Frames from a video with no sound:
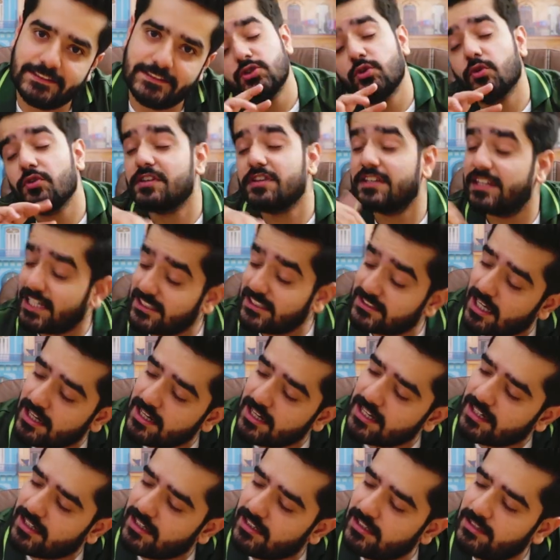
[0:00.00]
तो ये
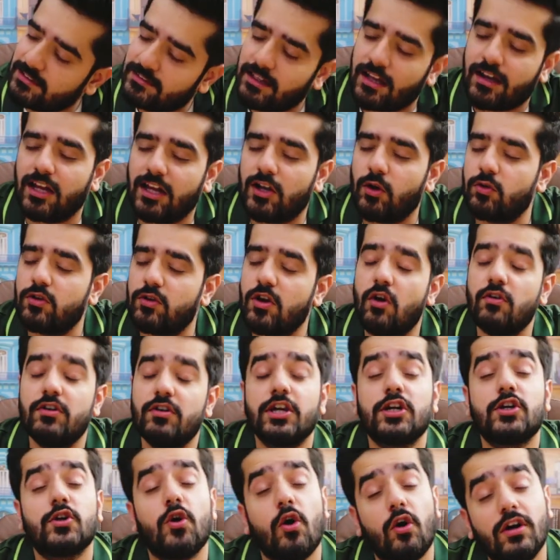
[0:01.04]
जानने के लिए कि कल होना हो
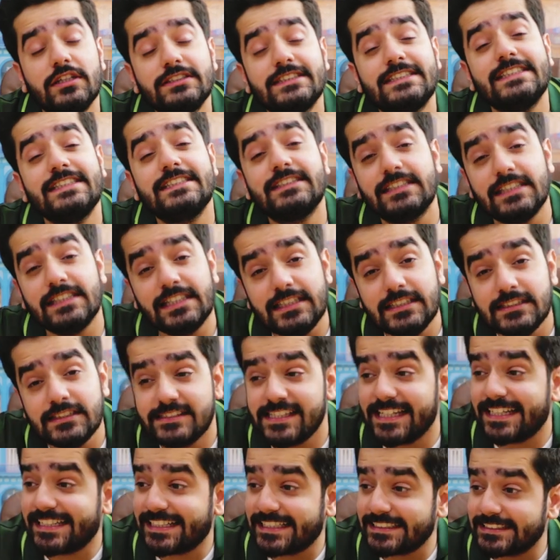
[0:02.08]
ने कौन सी सीन
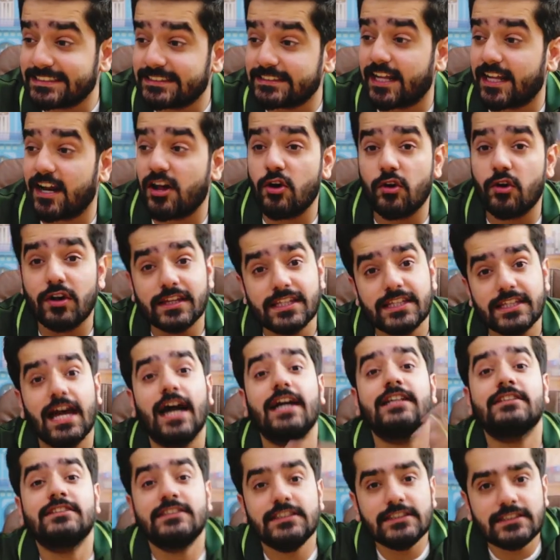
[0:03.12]
से किस तरह और
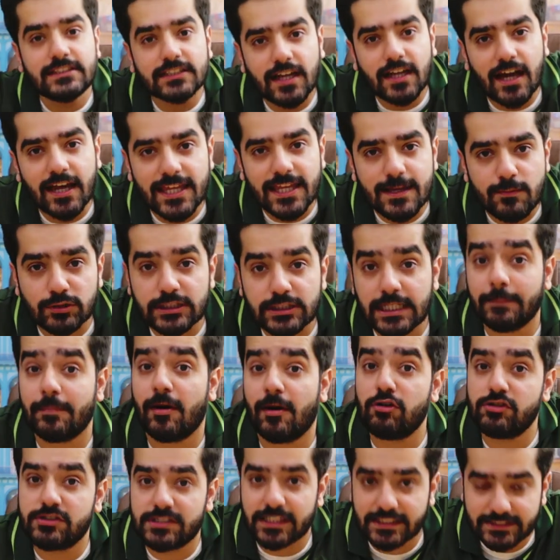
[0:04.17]
क्या चीज़ सिखाई है मुझे
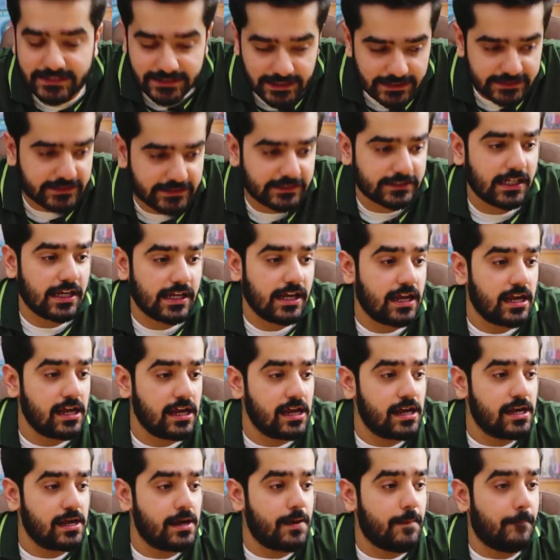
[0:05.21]
अबाउट सक्सेस
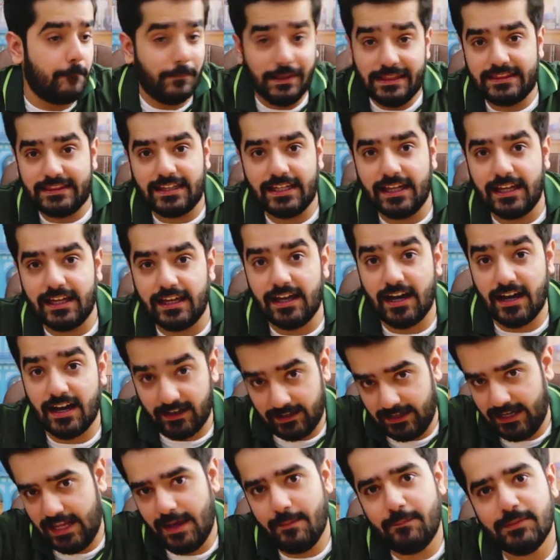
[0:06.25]
मिलते हैं
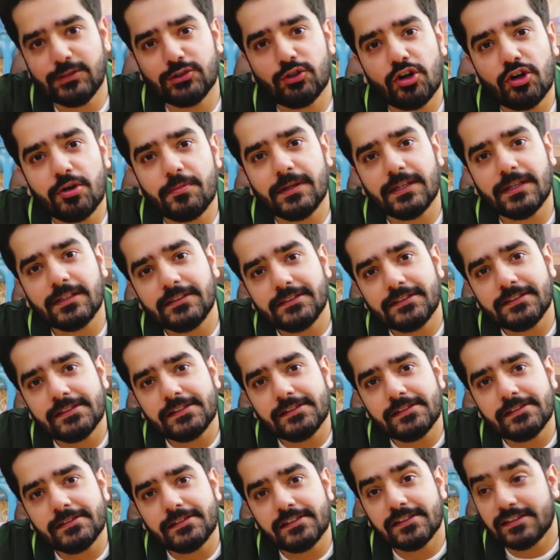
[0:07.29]
अगले एपिसोड में
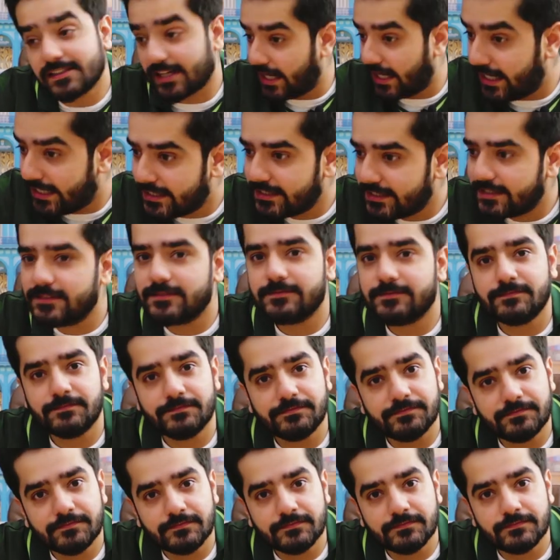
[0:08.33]
कल
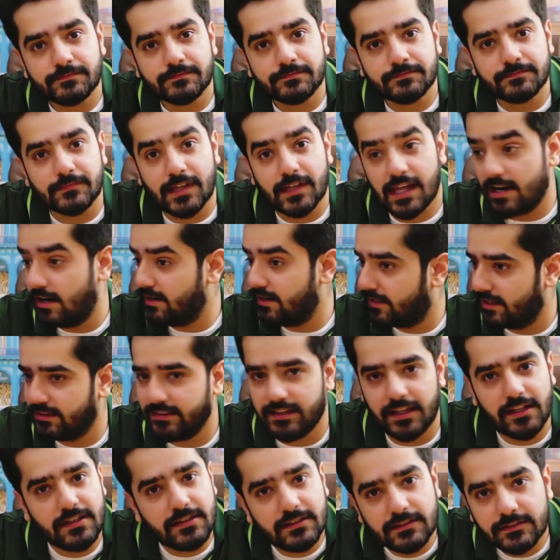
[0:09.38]
एंड अंटिल
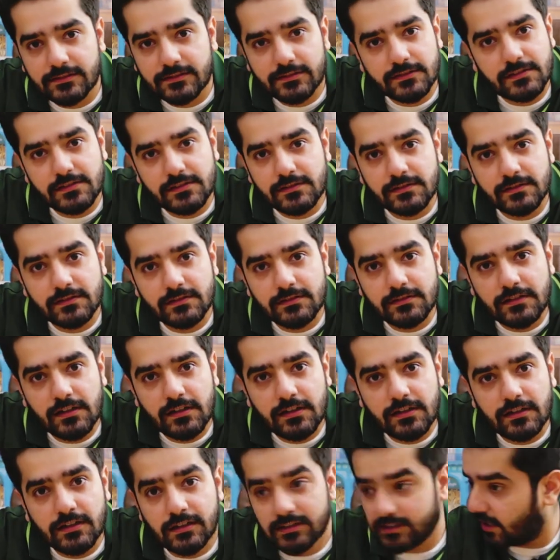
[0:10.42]
देन
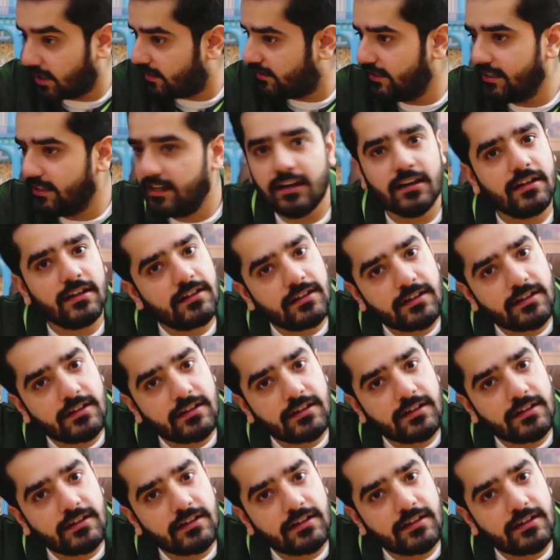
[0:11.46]
तखलिया